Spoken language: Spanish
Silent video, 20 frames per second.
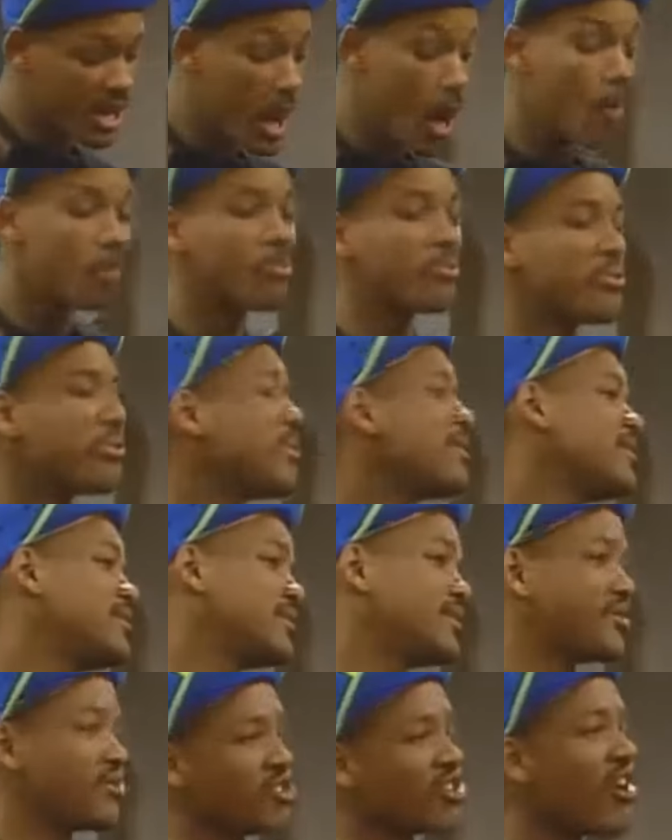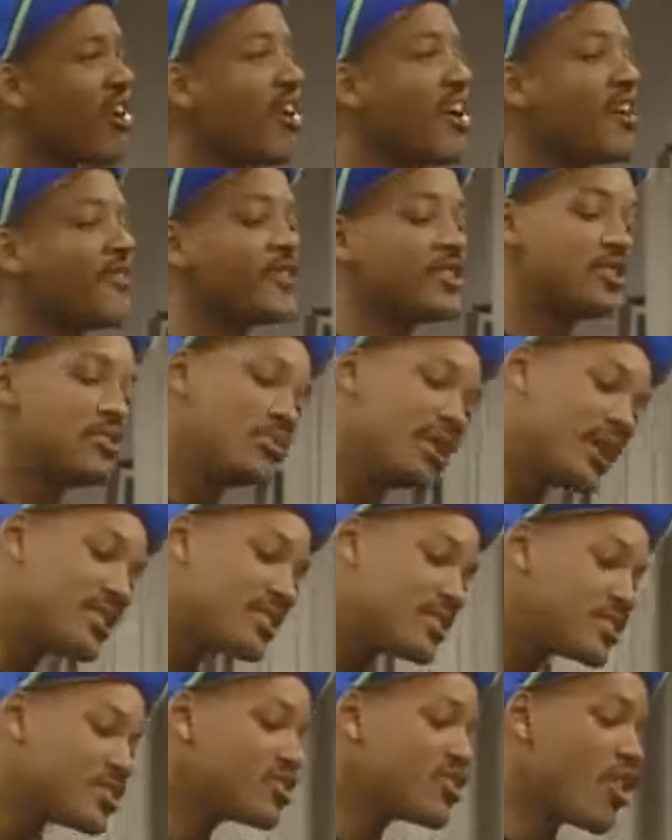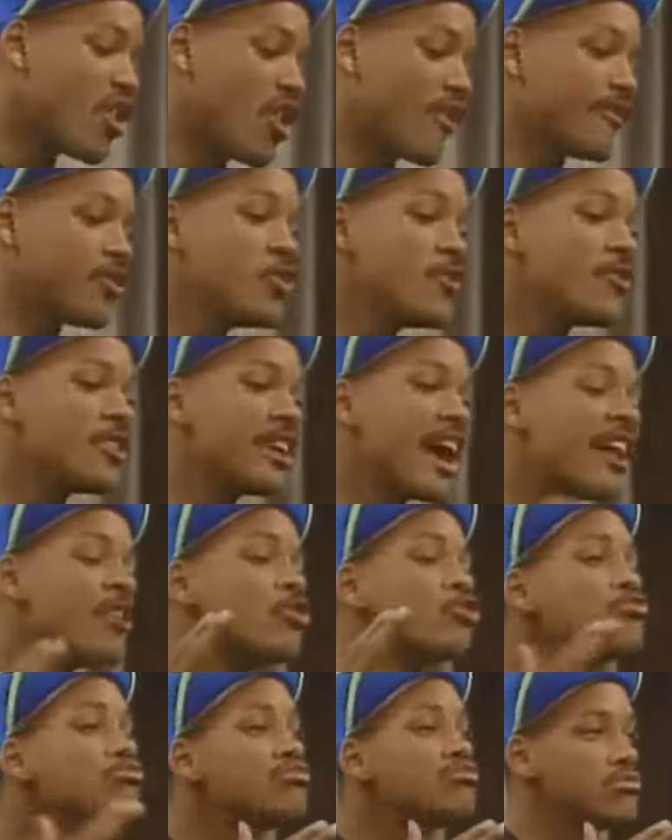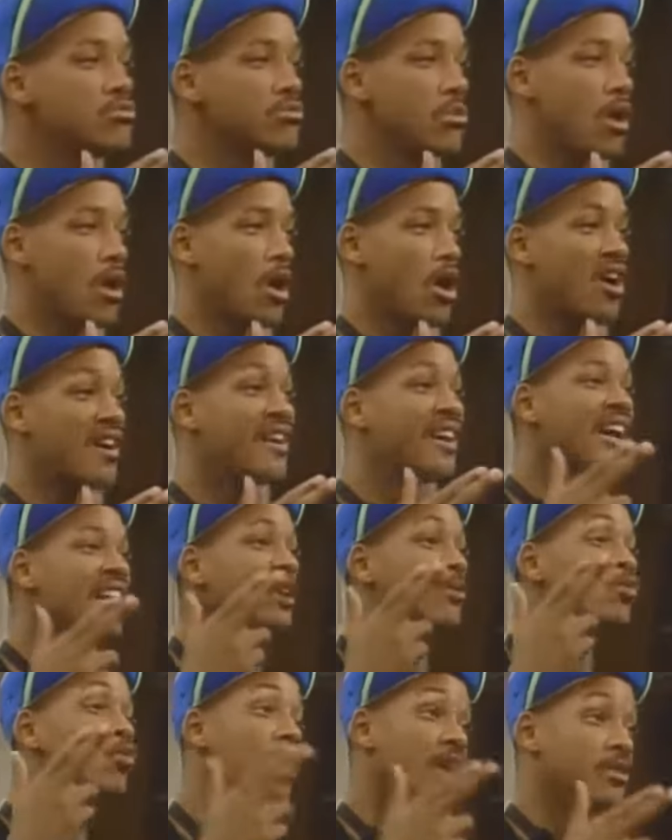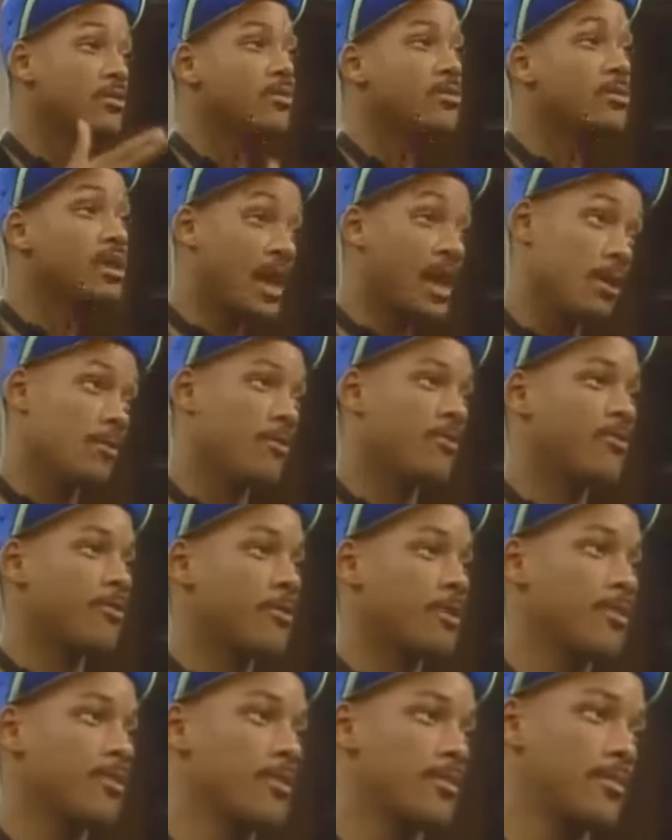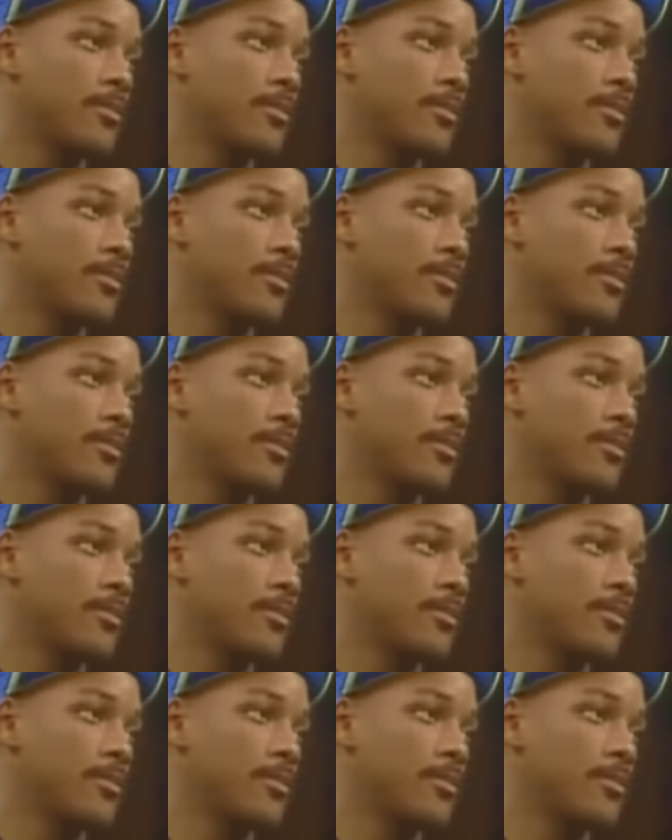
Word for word: lugar entre Princeton y el despacho te ablandaste. Has olvidado quién eres y de dónde